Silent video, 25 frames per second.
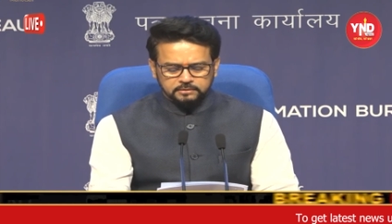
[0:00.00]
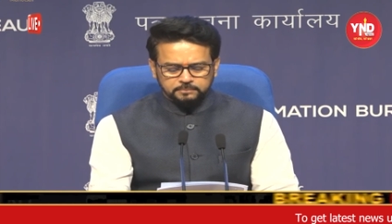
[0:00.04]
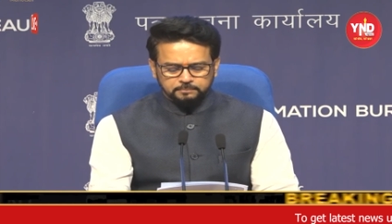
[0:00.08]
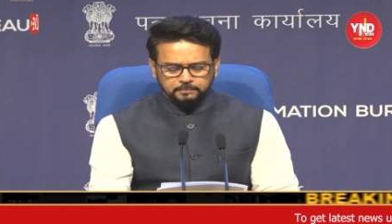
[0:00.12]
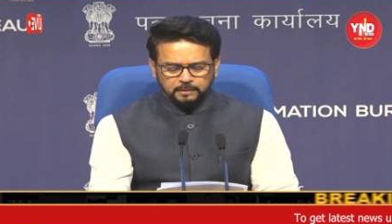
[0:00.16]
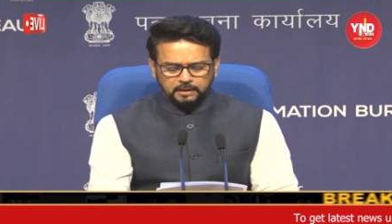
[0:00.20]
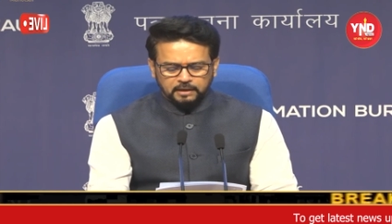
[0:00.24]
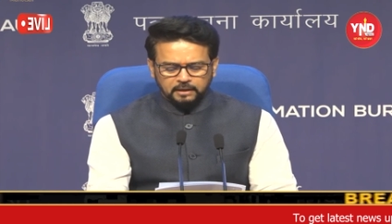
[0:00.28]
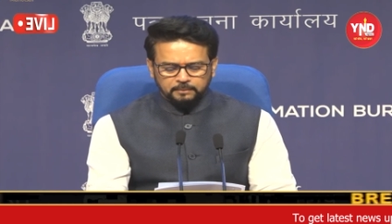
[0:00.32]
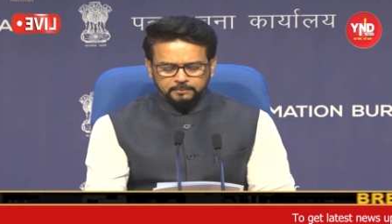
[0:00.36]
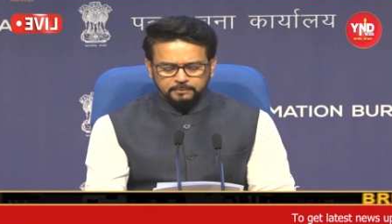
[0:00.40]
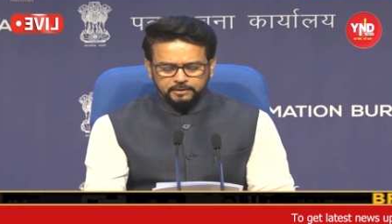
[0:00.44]

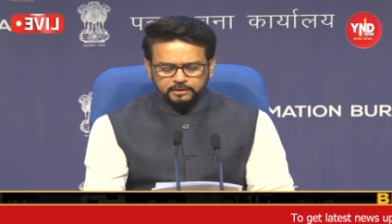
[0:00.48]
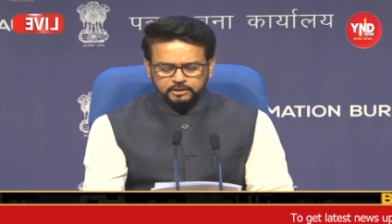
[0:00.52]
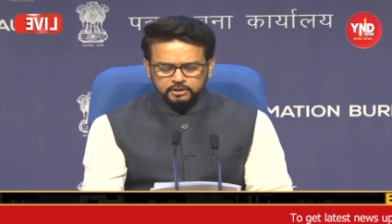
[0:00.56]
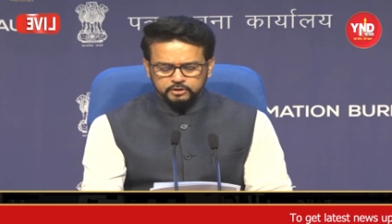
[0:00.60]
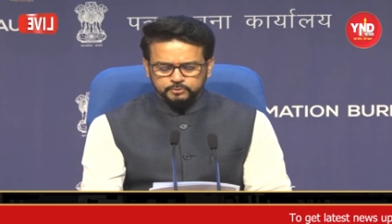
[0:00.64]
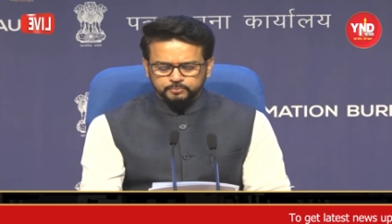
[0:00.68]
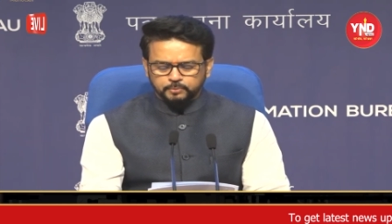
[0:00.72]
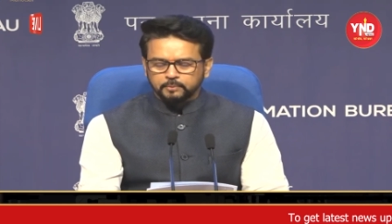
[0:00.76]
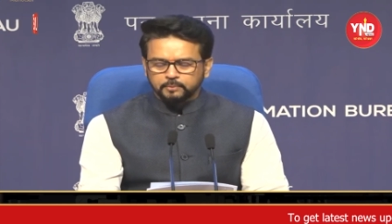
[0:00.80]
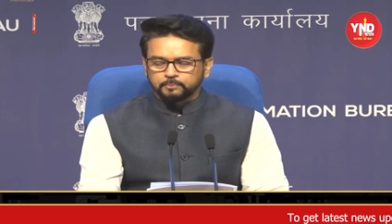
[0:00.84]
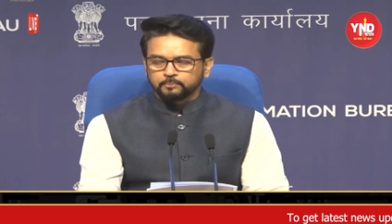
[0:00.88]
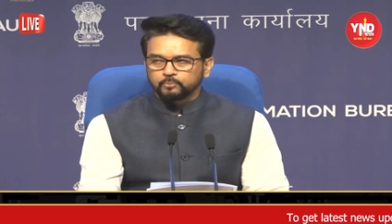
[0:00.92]

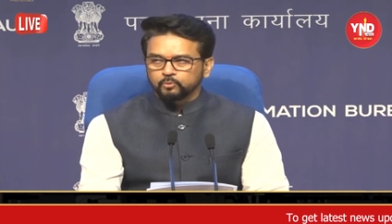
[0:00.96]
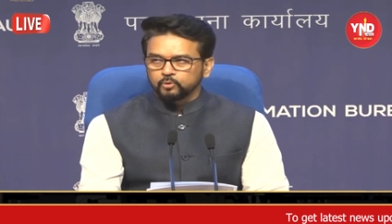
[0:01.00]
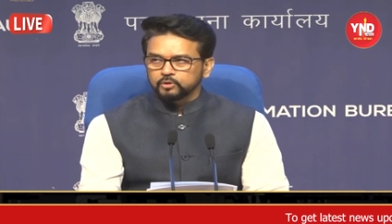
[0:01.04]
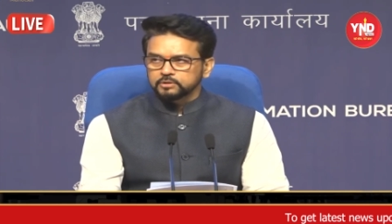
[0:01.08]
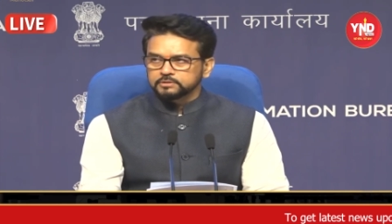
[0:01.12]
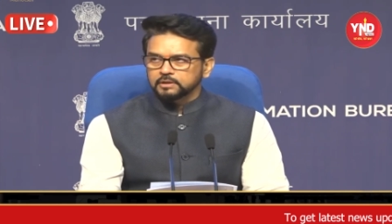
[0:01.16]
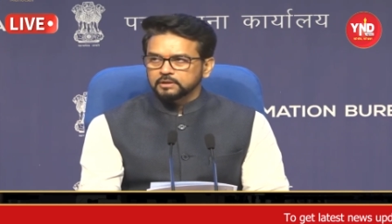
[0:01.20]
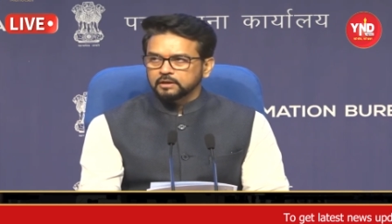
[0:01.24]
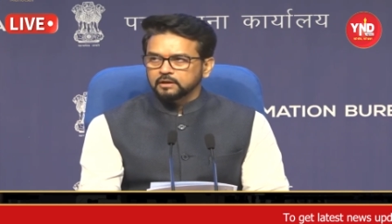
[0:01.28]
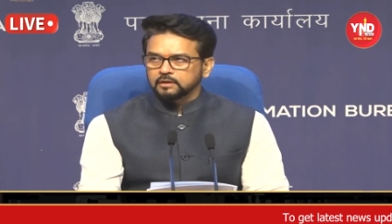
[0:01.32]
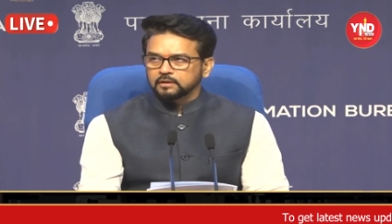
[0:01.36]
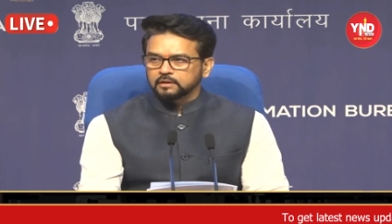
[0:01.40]
पैरामीटर्स पर पूरी
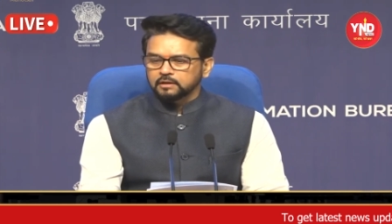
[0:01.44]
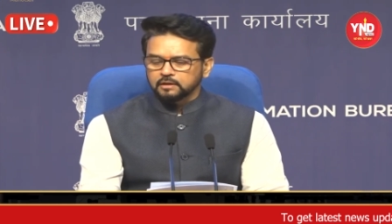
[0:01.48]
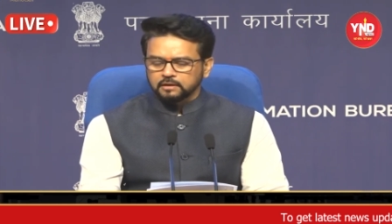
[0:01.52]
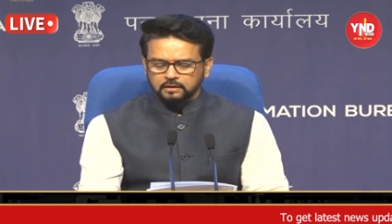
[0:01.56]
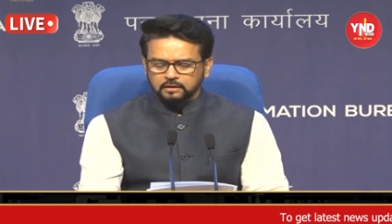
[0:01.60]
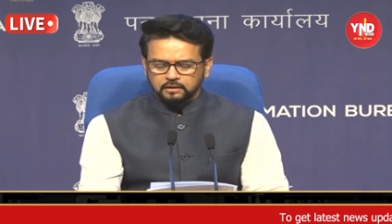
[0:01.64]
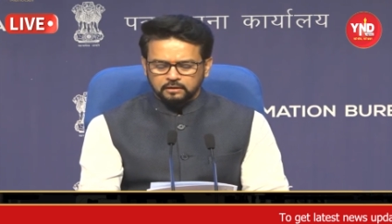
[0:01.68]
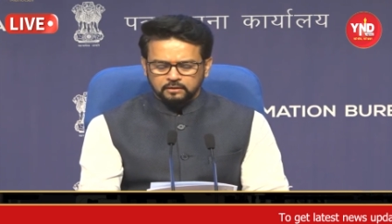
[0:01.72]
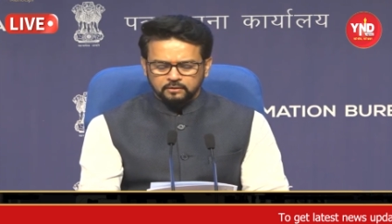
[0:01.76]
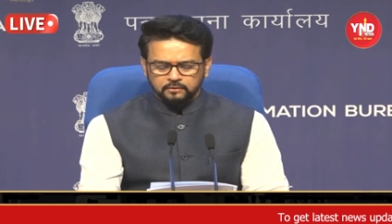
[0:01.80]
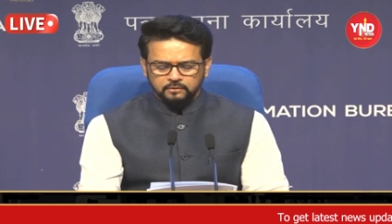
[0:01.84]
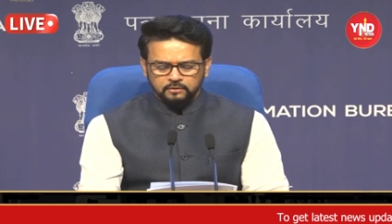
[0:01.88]
तरह
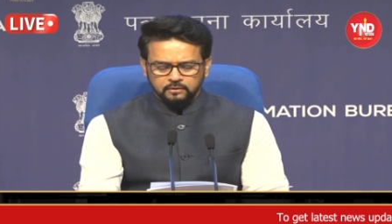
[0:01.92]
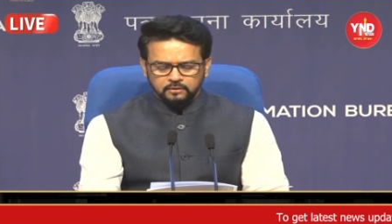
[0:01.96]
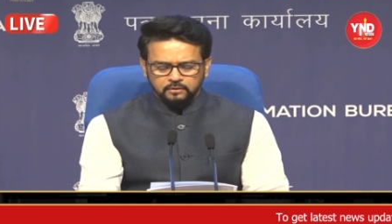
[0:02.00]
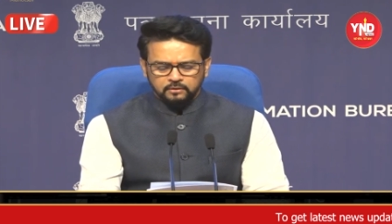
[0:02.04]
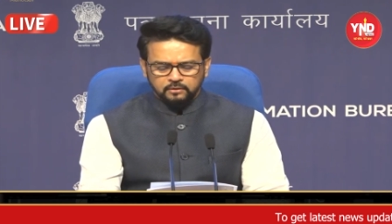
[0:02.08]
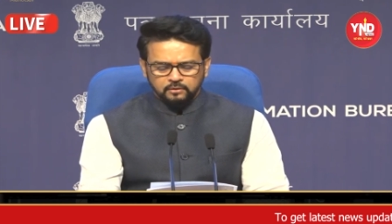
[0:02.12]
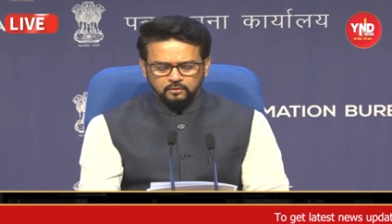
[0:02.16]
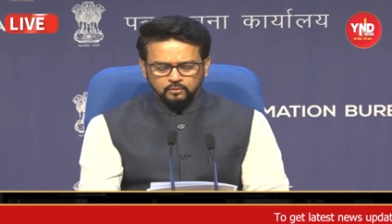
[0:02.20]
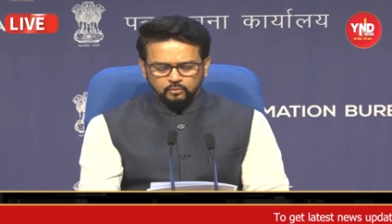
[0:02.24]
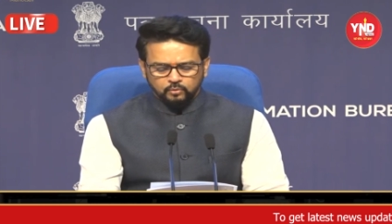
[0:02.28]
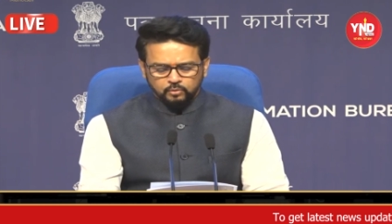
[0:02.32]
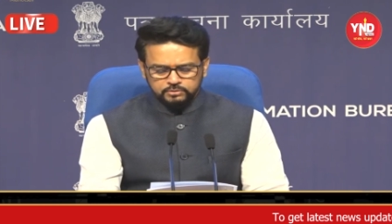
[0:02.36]
खरा
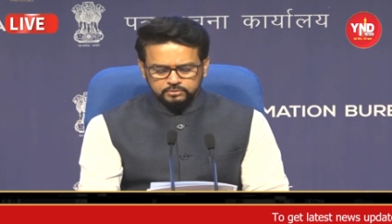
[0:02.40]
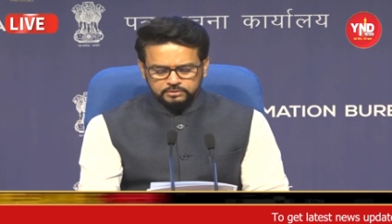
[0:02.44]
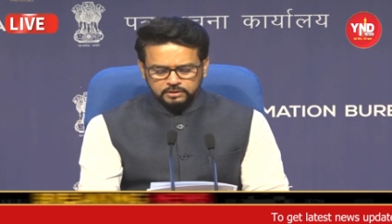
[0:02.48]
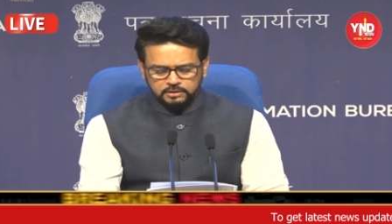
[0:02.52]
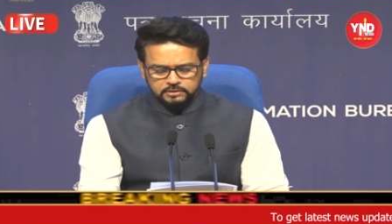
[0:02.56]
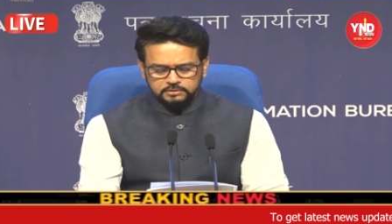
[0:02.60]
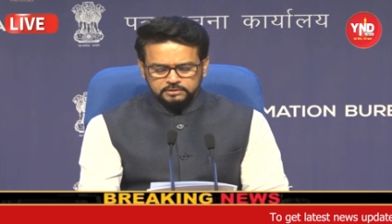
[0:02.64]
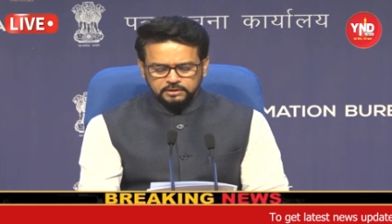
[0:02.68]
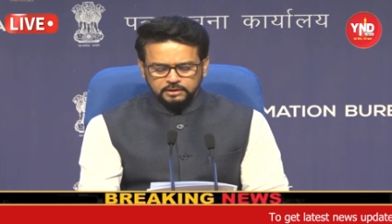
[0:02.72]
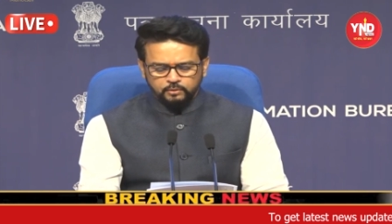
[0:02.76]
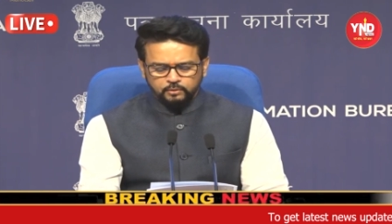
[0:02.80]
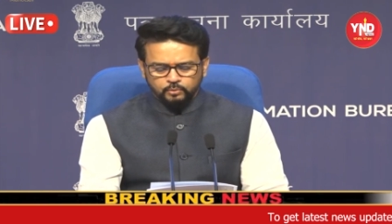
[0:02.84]

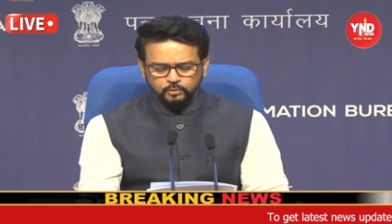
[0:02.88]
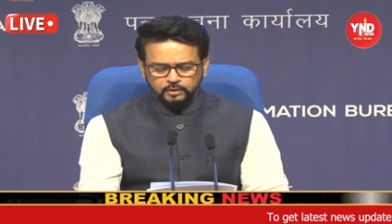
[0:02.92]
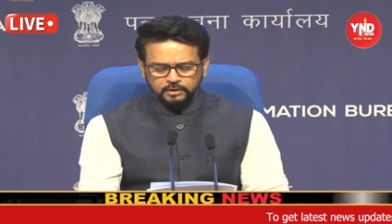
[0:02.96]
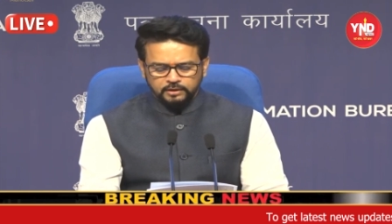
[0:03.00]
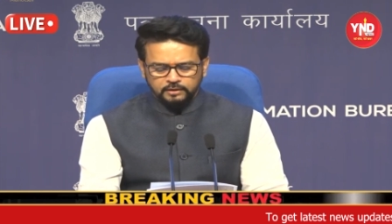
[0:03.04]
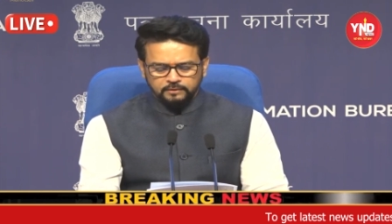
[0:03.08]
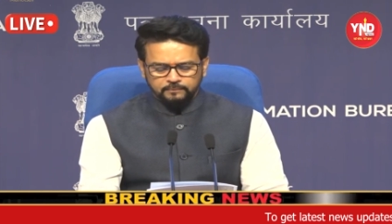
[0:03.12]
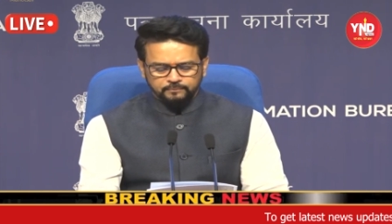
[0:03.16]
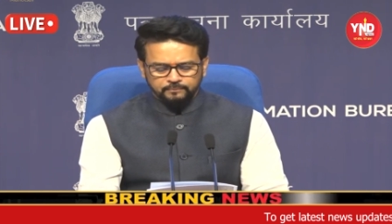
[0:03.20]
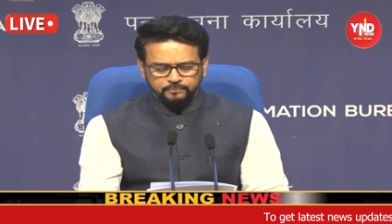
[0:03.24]
उतरते हुए